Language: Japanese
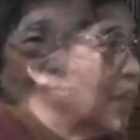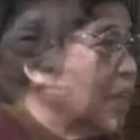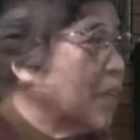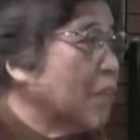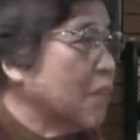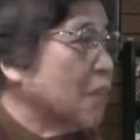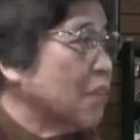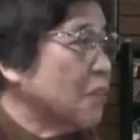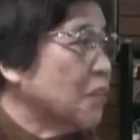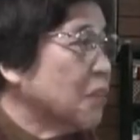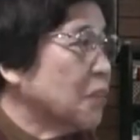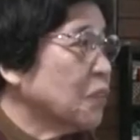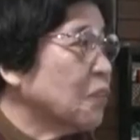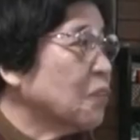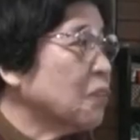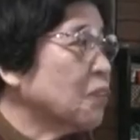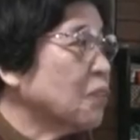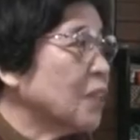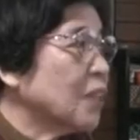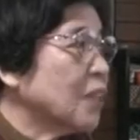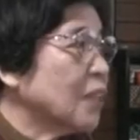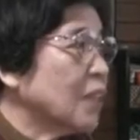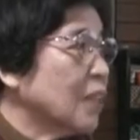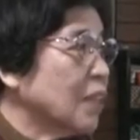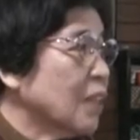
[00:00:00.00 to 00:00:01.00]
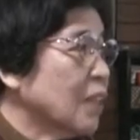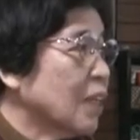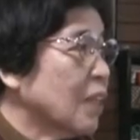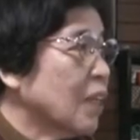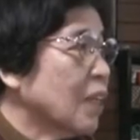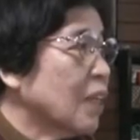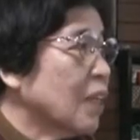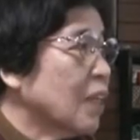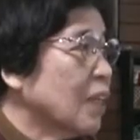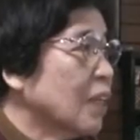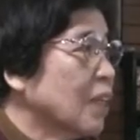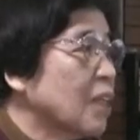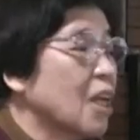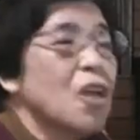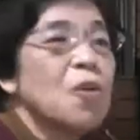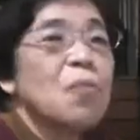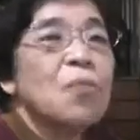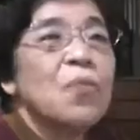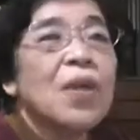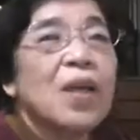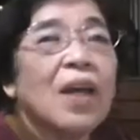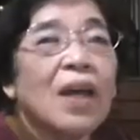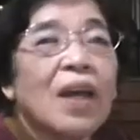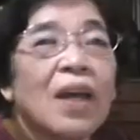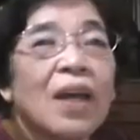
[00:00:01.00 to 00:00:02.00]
あの四国からね愛媛